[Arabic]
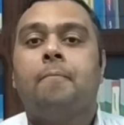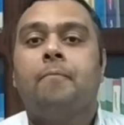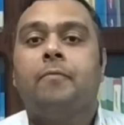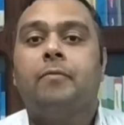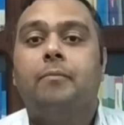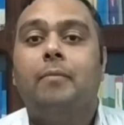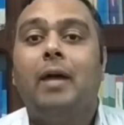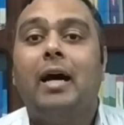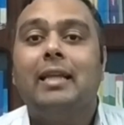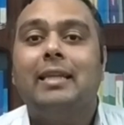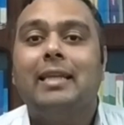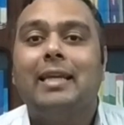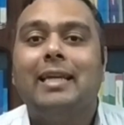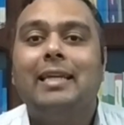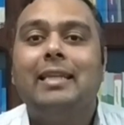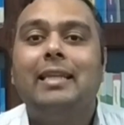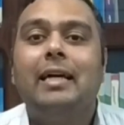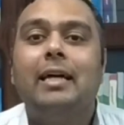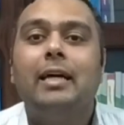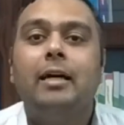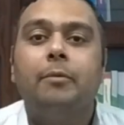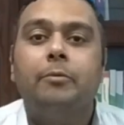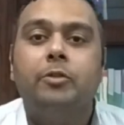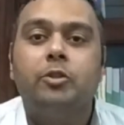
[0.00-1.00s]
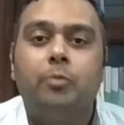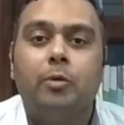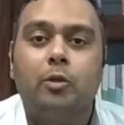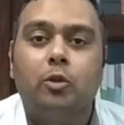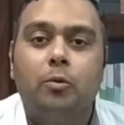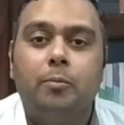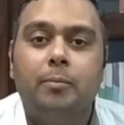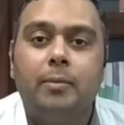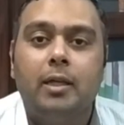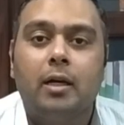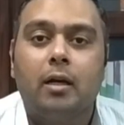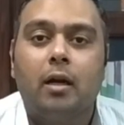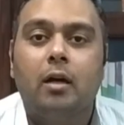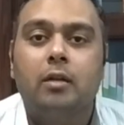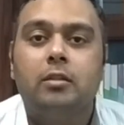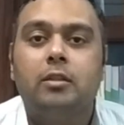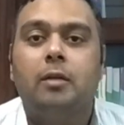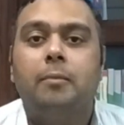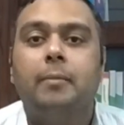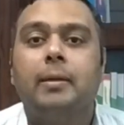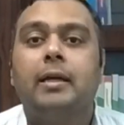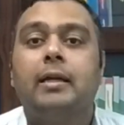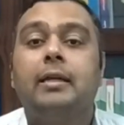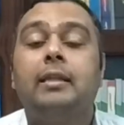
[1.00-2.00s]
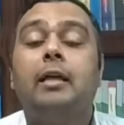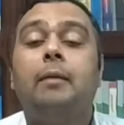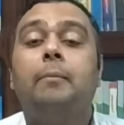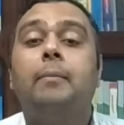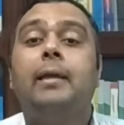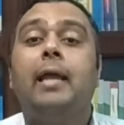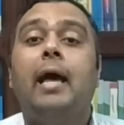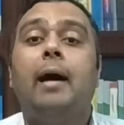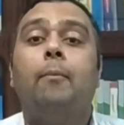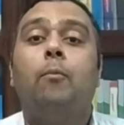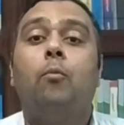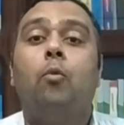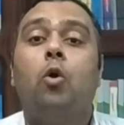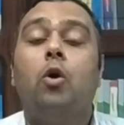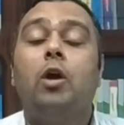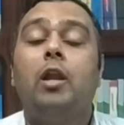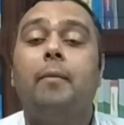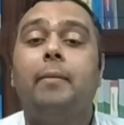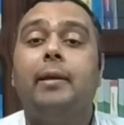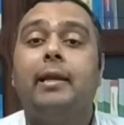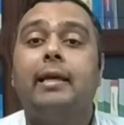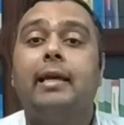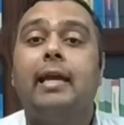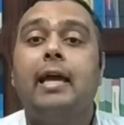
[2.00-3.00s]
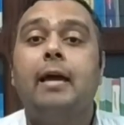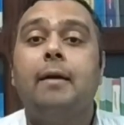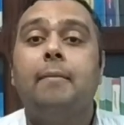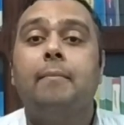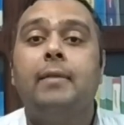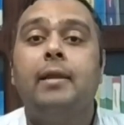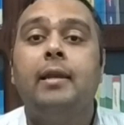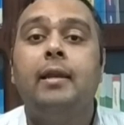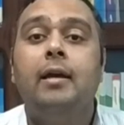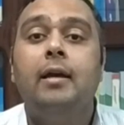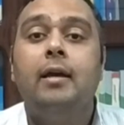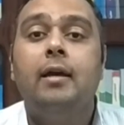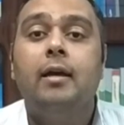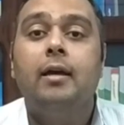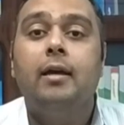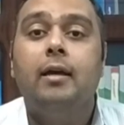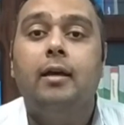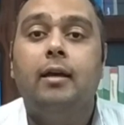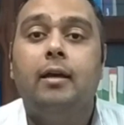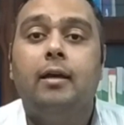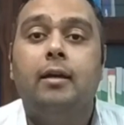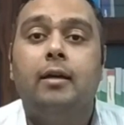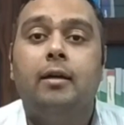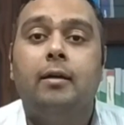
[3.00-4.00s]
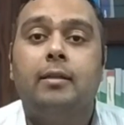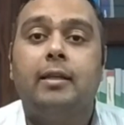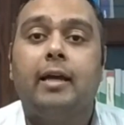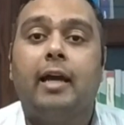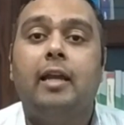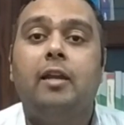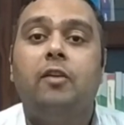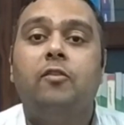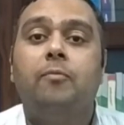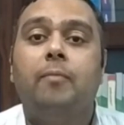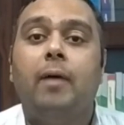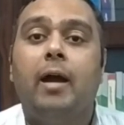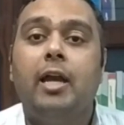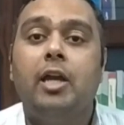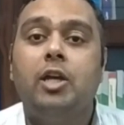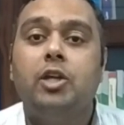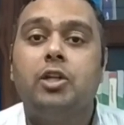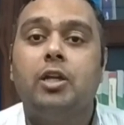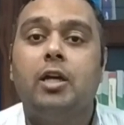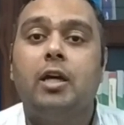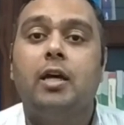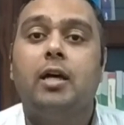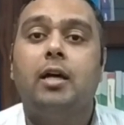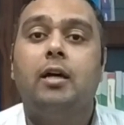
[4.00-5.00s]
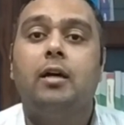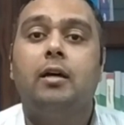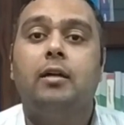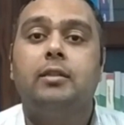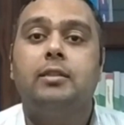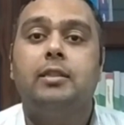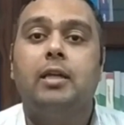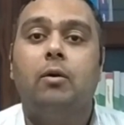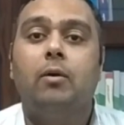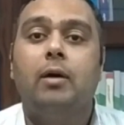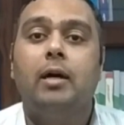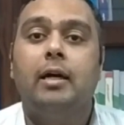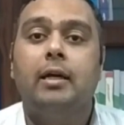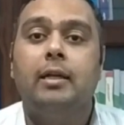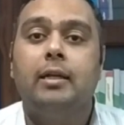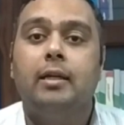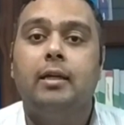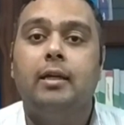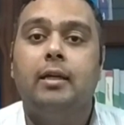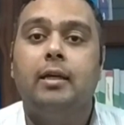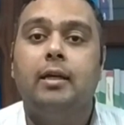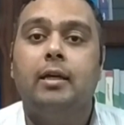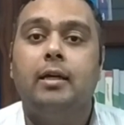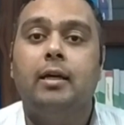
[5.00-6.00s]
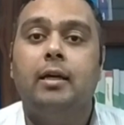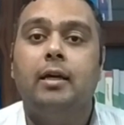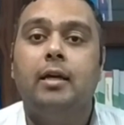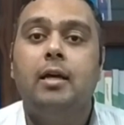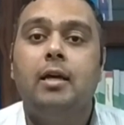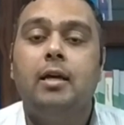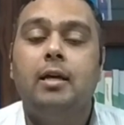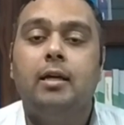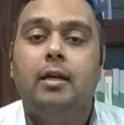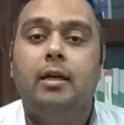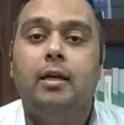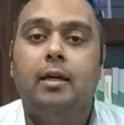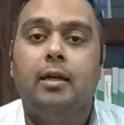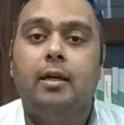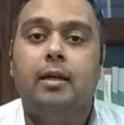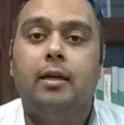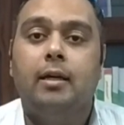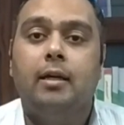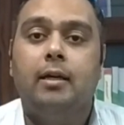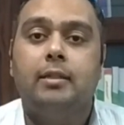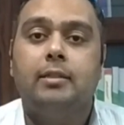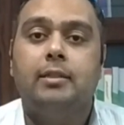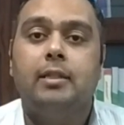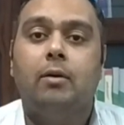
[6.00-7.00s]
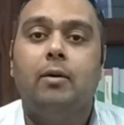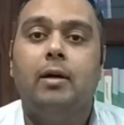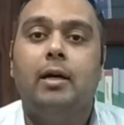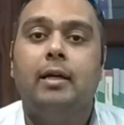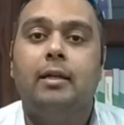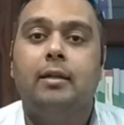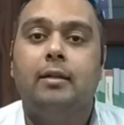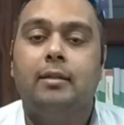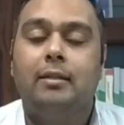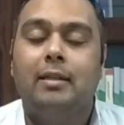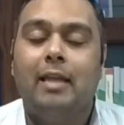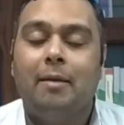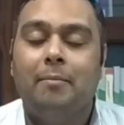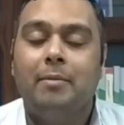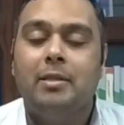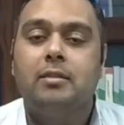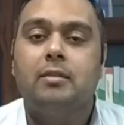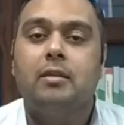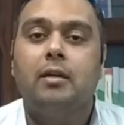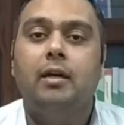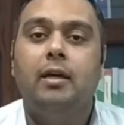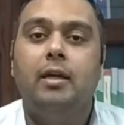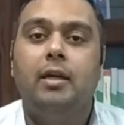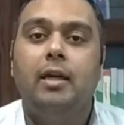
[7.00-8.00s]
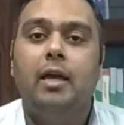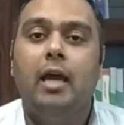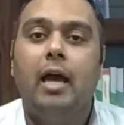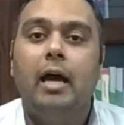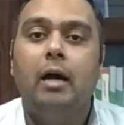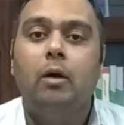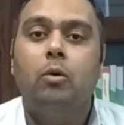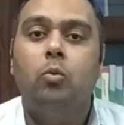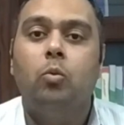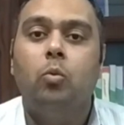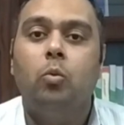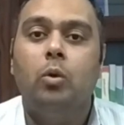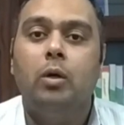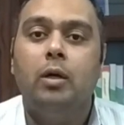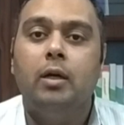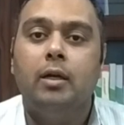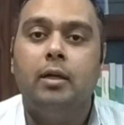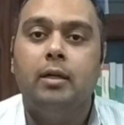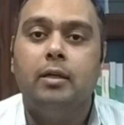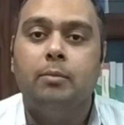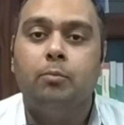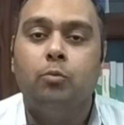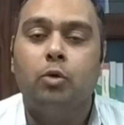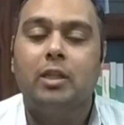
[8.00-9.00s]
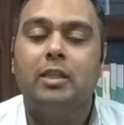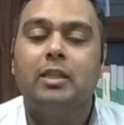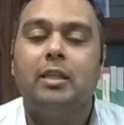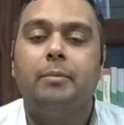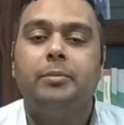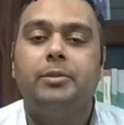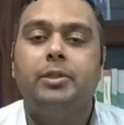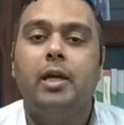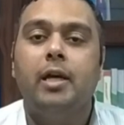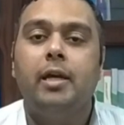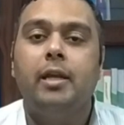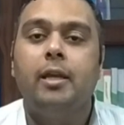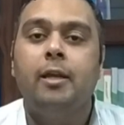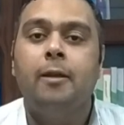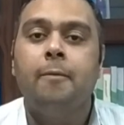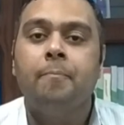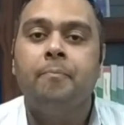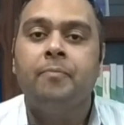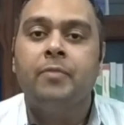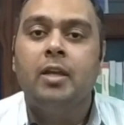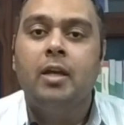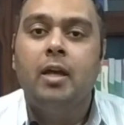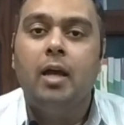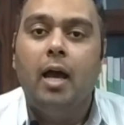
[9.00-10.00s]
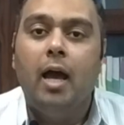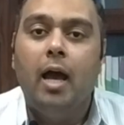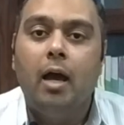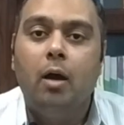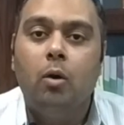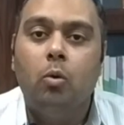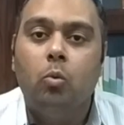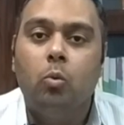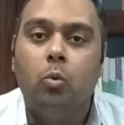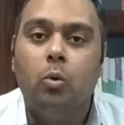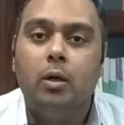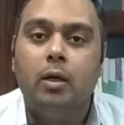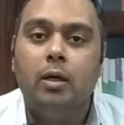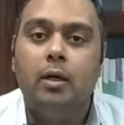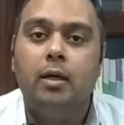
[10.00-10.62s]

بعد كده مش مطلوب منك اكتر من كده المنحه موالة بالكامل آه، تكاليف معيشه سواء آه، آه، سواء تامين صحي او مرتب شهري او